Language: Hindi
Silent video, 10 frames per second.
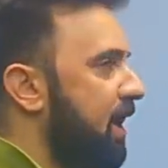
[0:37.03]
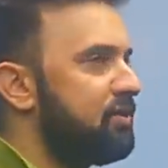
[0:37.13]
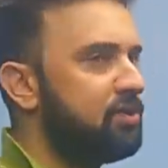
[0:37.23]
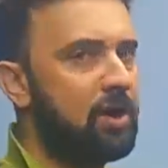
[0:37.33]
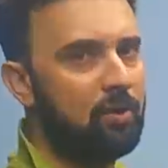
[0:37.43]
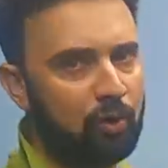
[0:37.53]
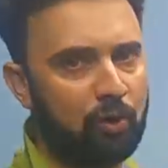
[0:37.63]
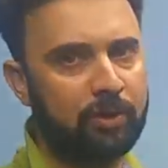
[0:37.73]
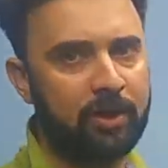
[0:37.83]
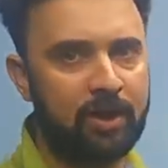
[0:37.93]
इमेज
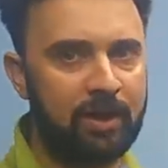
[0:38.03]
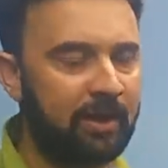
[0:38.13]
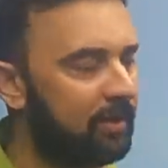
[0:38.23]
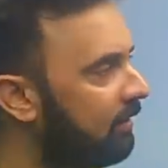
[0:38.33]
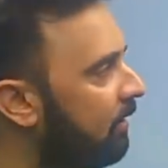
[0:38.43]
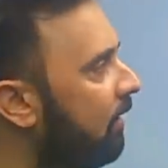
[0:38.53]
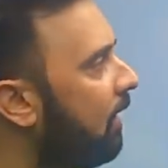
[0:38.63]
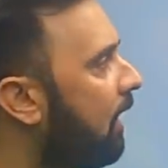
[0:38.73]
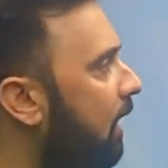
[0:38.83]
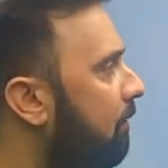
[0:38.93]
डाउनलोड करा है
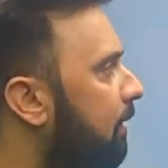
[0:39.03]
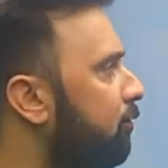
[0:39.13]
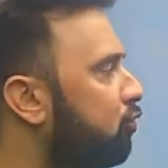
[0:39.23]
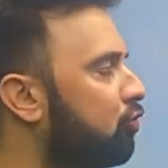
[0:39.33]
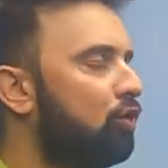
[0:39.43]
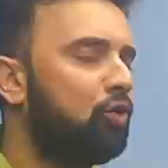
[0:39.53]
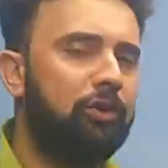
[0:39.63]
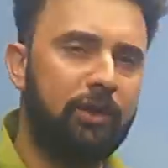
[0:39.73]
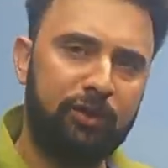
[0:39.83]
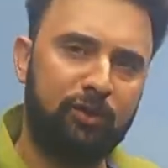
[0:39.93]
अब आप इसको
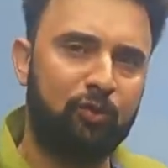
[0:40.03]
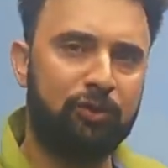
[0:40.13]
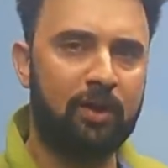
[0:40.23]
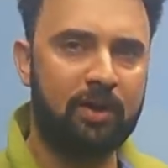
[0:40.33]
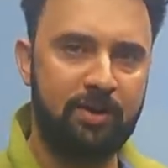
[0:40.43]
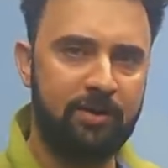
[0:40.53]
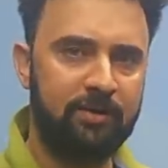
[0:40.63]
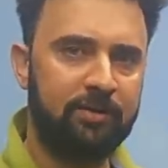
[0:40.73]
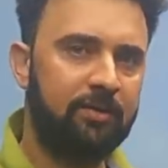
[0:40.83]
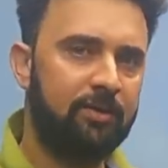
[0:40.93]
खुद लिख दो उत्तराखंड
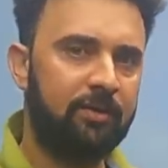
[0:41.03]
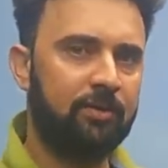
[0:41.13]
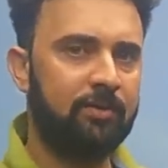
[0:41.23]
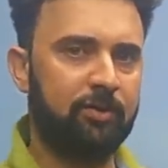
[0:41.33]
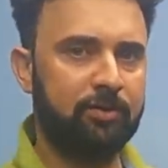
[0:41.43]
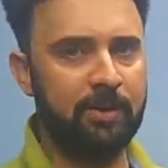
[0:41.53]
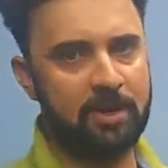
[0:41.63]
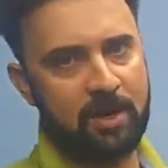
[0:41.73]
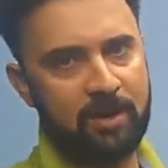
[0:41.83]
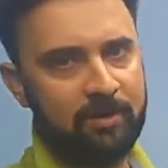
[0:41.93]
इसमें
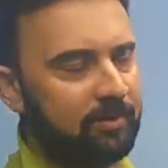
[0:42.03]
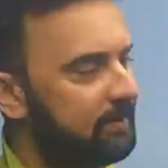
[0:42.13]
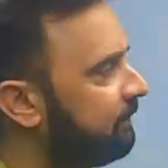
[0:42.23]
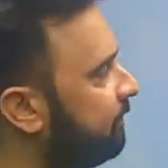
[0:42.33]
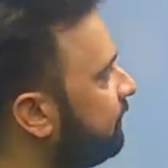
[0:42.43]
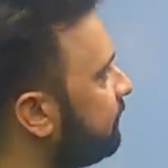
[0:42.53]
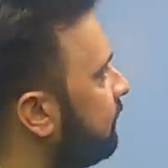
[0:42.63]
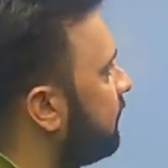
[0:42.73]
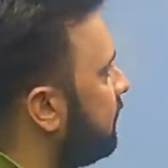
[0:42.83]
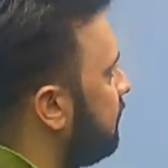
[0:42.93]
क्या है
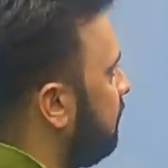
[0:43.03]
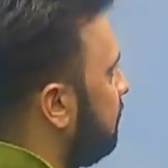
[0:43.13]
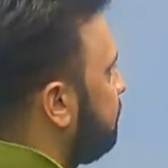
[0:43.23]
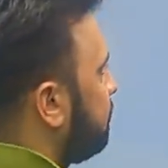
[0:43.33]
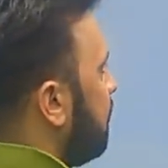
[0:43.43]
चलो